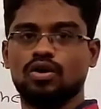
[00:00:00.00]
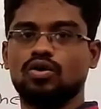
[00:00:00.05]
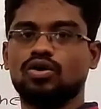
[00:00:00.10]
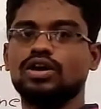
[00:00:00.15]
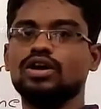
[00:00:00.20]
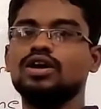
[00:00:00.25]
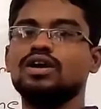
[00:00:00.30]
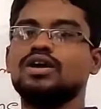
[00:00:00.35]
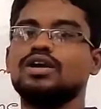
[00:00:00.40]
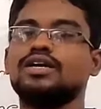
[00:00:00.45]

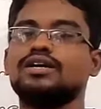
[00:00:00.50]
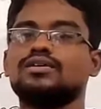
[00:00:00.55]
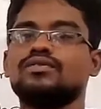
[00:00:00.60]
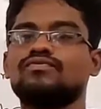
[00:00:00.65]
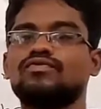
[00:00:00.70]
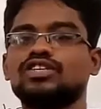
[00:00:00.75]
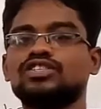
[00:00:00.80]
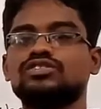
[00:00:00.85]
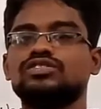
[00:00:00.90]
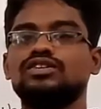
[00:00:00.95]
ఓకే
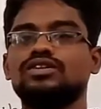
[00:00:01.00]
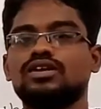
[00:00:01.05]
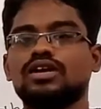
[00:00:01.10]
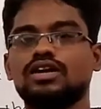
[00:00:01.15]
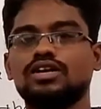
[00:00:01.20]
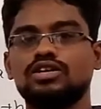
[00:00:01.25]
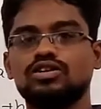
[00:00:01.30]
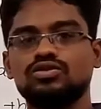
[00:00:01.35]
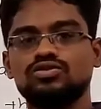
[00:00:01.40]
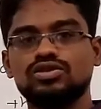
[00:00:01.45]
ఫస్ట్
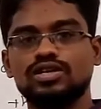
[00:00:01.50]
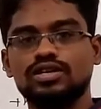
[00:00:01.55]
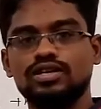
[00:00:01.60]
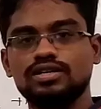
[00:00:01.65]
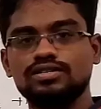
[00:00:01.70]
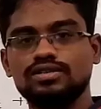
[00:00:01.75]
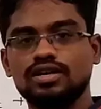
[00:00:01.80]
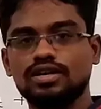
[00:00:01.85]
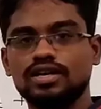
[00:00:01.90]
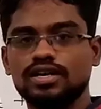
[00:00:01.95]
ఇంట్రాగేటివ్
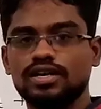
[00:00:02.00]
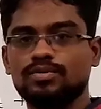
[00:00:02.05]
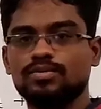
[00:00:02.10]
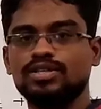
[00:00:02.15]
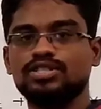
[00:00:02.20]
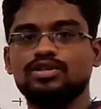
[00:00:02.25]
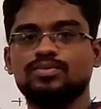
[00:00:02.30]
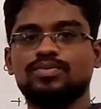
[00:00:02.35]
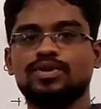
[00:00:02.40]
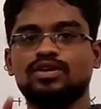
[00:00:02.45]
సెంటెన్స్ అంటే
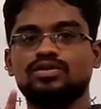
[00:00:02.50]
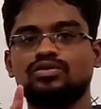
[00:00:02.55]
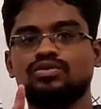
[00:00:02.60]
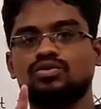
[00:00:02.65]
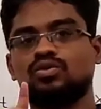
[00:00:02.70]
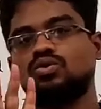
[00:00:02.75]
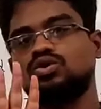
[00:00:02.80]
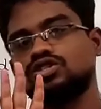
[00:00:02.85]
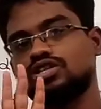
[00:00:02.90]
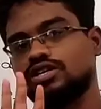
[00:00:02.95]
ఏమని చెప్పాను
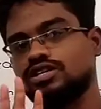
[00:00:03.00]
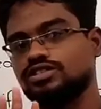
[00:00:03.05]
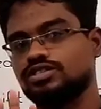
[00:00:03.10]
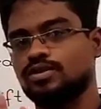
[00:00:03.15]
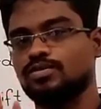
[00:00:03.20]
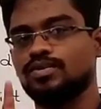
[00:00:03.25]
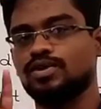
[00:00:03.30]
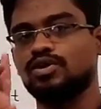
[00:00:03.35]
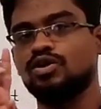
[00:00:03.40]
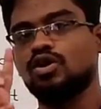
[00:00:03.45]
క్వశ్చన్ అని
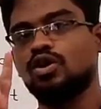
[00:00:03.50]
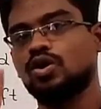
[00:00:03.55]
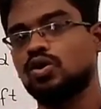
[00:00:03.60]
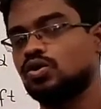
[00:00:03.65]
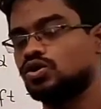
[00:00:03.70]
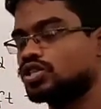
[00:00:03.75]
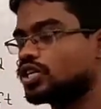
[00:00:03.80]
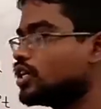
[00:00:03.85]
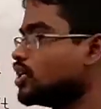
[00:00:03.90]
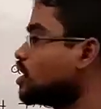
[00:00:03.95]
చెప్పాను
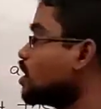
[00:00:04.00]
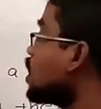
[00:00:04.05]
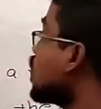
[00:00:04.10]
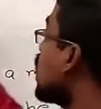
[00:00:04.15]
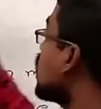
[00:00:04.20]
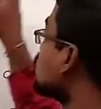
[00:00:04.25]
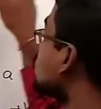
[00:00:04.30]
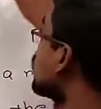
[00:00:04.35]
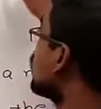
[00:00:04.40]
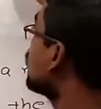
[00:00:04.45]
క్వశ్చన్ అంటే
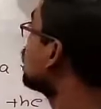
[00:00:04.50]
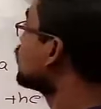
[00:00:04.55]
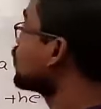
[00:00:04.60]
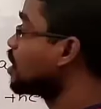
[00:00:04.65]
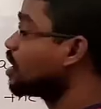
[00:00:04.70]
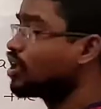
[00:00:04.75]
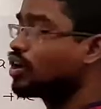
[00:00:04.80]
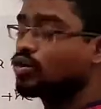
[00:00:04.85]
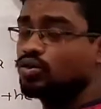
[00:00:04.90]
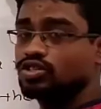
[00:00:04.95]
లాస్ట్లో
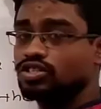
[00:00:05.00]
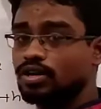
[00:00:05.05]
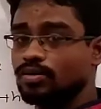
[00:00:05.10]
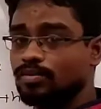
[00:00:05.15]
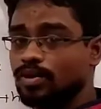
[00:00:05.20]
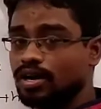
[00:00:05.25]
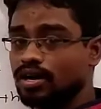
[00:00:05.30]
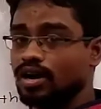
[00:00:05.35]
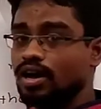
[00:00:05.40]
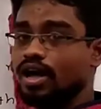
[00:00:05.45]
ఏముండాలా
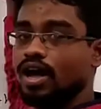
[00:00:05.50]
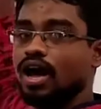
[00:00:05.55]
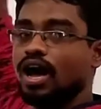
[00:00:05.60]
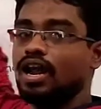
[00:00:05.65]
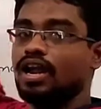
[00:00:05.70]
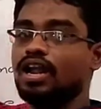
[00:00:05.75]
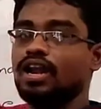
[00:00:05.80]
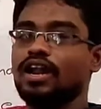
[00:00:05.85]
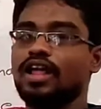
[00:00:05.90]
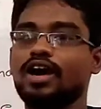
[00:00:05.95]
క్వశ్చన్ మార్క్
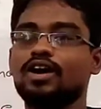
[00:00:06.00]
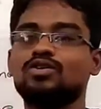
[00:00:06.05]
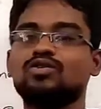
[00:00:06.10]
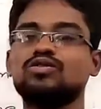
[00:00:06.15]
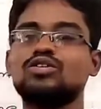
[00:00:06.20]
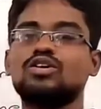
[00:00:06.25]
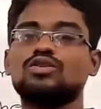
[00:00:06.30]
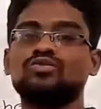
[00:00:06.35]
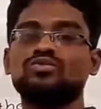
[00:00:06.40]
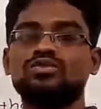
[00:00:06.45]
అలా
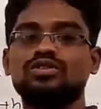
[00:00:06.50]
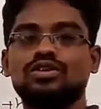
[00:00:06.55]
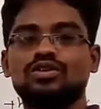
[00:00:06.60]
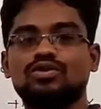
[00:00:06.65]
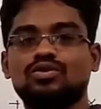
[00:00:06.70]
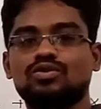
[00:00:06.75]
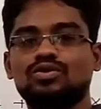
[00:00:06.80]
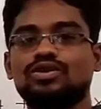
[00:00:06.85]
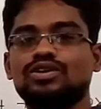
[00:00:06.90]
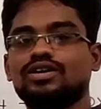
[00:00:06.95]
లేకుండా
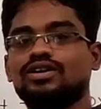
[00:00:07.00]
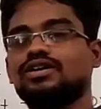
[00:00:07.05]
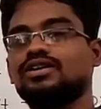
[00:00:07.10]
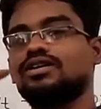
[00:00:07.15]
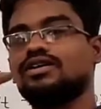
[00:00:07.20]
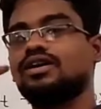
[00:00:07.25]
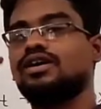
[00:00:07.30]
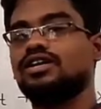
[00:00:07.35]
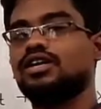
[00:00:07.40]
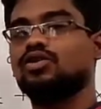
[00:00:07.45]
ఉందనుకోండి
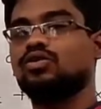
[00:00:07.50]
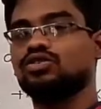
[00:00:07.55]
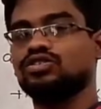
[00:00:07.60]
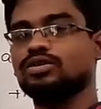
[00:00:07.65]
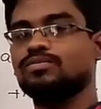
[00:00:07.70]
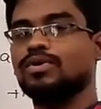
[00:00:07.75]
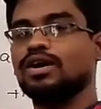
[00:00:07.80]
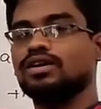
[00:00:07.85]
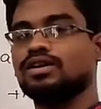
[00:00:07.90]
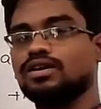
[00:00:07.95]
అంటే
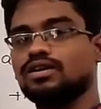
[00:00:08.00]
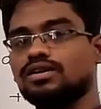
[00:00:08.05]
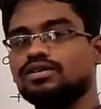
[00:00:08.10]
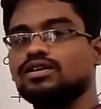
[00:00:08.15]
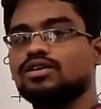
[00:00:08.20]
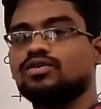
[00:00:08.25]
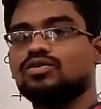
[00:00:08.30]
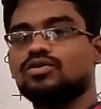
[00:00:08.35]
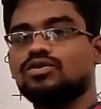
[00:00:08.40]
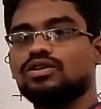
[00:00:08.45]
క్వశ్చన్ మార్క్
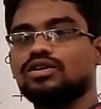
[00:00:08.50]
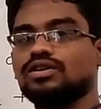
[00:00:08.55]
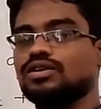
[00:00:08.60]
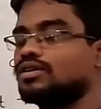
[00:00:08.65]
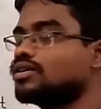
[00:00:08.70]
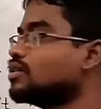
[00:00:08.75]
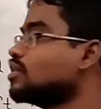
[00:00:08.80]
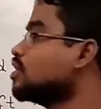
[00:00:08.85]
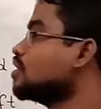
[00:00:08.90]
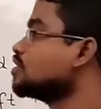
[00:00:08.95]
లేదనుకోండి
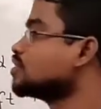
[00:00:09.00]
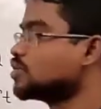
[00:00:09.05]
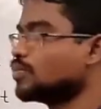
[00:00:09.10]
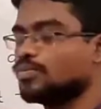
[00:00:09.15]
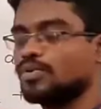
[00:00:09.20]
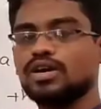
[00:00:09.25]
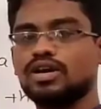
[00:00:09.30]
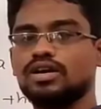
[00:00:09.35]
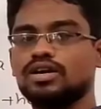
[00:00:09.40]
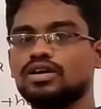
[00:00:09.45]

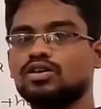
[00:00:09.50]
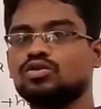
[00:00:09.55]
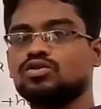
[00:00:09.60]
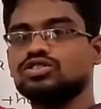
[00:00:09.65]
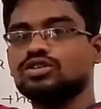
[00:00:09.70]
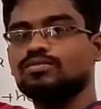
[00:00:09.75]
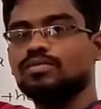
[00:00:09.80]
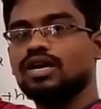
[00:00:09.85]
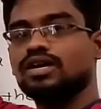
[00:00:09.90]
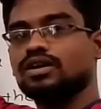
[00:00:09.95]
సింపుల్గా అంటే
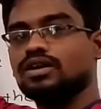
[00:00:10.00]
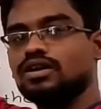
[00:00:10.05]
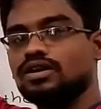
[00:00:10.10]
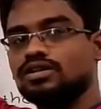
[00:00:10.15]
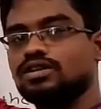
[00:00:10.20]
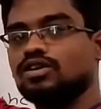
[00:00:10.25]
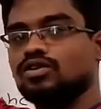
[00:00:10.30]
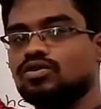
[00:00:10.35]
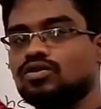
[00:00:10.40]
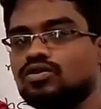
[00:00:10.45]
క్వశ్చన్ మార్క్
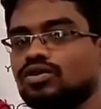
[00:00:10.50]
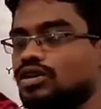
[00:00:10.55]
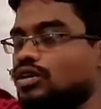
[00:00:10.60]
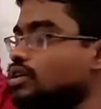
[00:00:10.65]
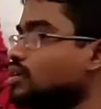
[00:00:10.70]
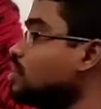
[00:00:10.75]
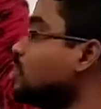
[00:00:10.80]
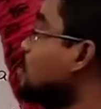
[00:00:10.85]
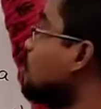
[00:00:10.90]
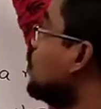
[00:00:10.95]
లేదనుకోండి